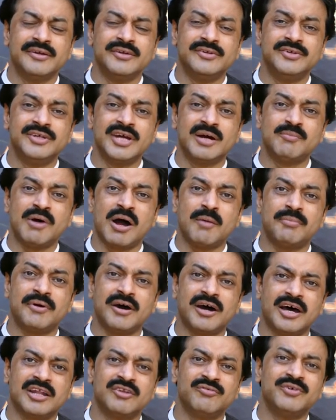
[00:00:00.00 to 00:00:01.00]
जब
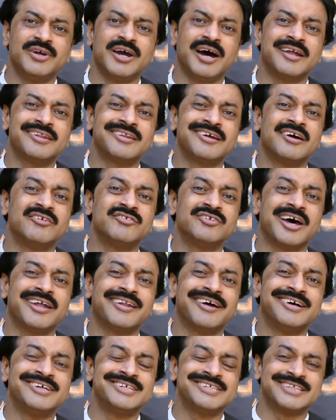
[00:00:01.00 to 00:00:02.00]
आप अद्वियात का
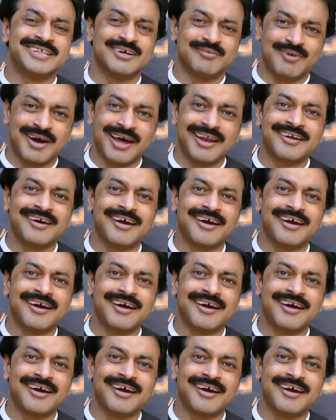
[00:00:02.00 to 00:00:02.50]
ज़्यादा इस्तेमाल